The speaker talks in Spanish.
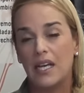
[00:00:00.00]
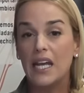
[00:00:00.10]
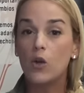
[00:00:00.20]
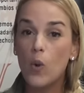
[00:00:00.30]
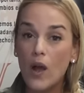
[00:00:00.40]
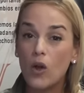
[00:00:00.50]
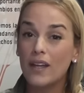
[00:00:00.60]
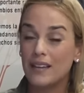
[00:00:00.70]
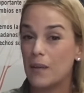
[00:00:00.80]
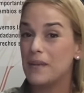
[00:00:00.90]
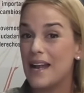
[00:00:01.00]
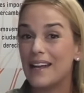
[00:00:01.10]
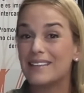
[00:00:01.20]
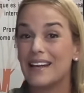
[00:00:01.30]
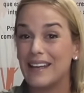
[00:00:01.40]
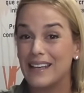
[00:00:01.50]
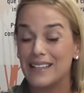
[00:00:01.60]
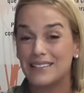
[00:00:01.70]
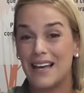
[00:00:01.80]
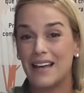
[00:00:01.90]
Y luego de terminar esta
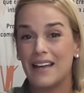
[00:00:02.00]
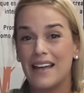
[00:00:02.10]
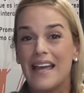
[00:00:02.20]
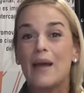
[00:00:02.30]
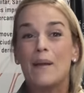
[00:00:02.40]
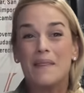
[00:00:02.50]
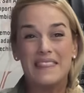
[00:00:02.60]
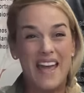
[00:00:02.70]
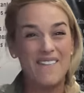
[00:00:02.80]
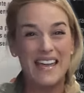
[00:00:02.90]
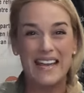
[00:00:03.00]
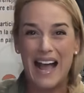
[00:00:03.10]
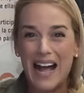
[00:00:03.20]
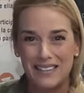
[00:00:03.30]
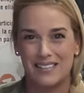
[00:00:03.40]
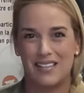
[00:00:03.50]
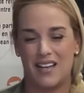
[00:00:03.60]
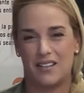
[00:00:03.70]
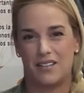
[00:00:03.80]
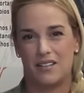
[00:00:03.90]
requisa de
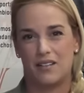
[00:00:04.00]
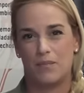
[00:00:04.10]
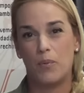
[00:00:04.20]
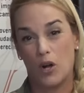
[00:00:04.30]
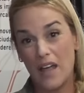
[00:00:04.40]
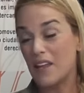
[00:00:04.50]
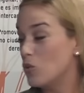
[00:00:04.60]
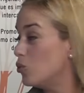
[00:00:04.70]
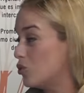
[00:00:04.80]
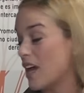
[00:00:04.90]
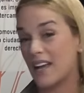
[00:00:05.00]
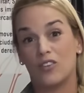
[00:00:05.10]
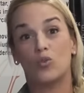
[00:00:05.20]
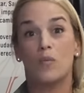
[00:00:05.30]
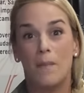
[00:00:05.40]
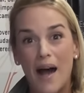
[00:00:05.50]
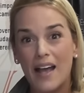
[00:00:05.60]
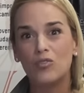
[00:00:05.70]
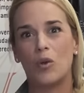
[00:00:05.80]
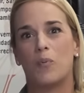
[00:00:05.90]
venganza por las denuncias que su mamá
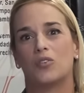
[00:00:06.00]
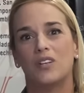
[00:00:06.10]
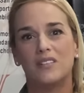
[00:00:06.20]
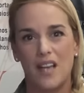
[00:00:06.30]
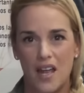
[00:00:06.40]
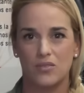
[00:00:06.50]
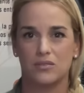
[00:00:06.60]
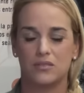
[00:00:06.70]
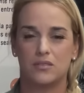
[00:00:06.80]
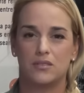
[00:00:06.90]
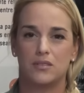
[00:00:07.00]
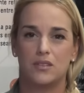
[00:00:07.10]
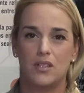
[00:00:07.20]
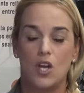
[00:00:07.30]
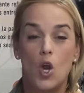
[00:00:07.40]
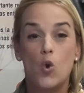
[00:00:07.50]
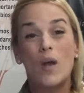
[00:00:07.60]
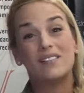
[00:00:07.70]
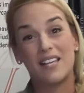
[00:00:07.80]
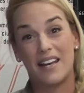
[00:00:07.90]
y su esposa hicieron, lo
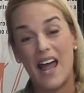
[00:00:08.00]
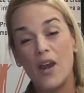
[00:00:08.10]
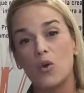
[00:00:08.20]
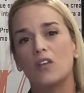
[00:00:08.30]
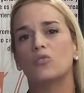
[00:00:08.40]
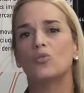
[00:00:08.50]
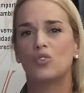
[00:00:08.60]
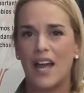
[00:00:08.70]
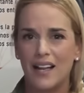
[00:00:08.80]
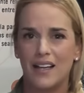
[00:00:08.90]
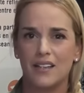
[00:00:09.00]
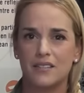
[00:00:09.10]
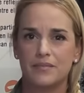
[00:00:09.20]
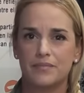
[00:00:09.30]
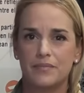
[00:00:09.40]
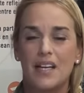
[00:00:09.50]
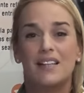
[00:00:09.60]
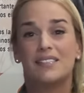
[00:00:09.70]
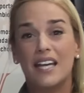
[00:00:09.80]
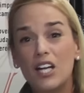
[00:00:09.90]
encerraron en su celda,
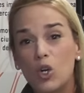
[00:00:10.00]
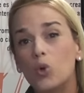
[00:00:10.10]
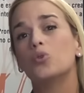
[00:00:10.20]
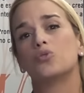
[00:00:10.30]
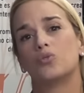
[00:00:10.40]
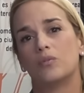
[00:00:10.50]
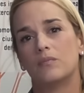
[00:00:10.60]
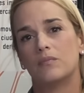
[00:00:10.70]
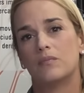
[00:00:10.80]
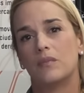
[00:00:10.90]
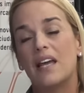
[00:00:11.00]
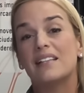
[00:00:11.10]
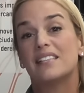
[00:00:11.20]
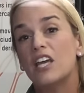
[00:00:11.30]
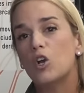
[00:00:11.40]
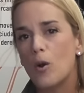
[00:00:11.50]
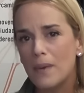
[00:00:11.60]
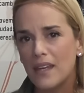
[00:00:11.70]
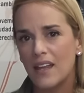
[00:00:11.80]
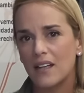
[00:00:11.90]
sin luz, sin
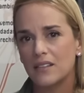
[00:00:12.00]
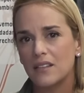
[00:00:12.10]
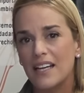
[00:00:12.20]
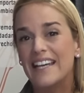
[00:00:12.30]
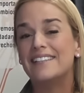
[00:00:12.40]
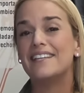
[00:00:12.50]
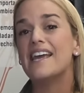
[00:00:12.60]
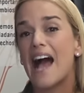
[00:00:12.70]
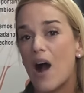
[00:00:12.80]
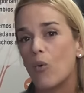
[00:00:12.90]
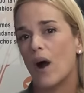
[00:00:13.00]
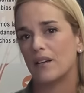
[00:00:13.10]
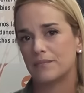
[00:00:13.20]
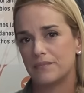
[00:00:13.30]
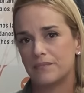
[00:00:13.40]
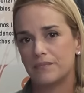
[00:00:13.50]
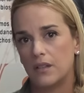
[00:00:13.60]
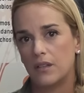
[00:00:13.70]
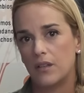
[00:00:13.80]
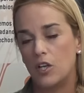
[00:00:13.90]
comida y sin agua.
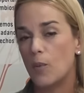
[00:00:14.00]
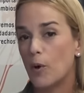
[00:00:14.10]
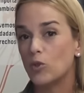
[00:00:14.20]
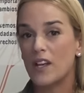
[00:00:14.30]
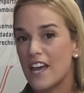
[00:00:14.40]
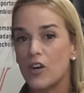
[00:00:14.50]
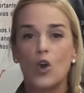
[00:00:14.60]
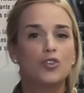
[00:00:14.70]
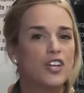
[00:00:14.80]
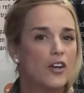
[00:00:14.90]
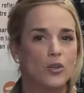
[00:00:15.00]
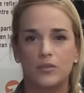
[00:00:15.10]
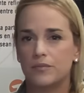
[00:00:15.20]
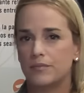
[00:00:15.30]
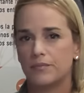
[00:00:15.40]
Leopoldo ayer no cenó,